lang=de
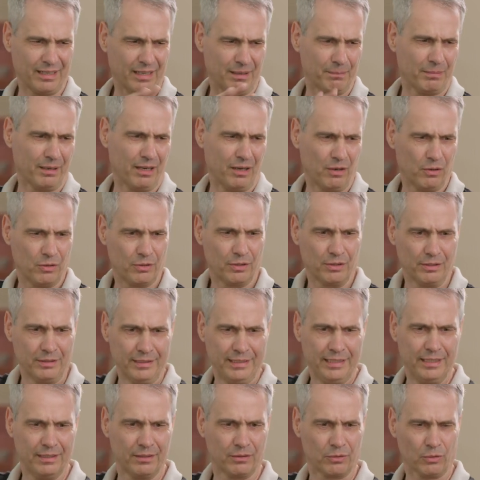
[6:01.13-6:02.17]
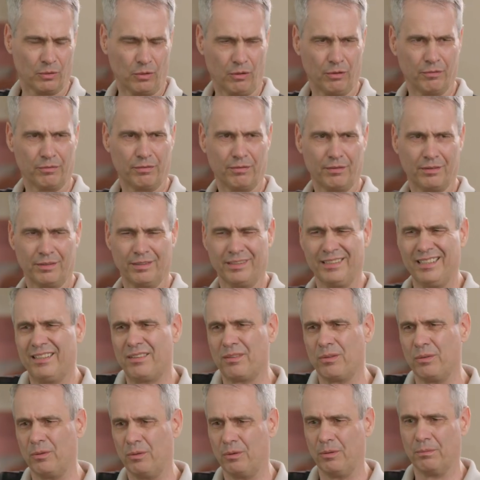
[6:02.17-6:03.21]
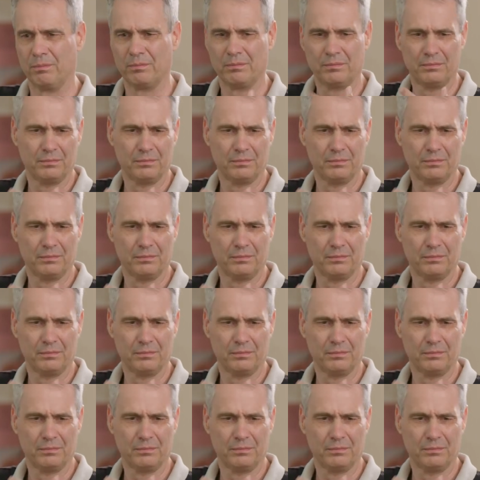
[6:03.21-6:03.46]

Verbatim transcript: aber auch nie so oft, nicht so,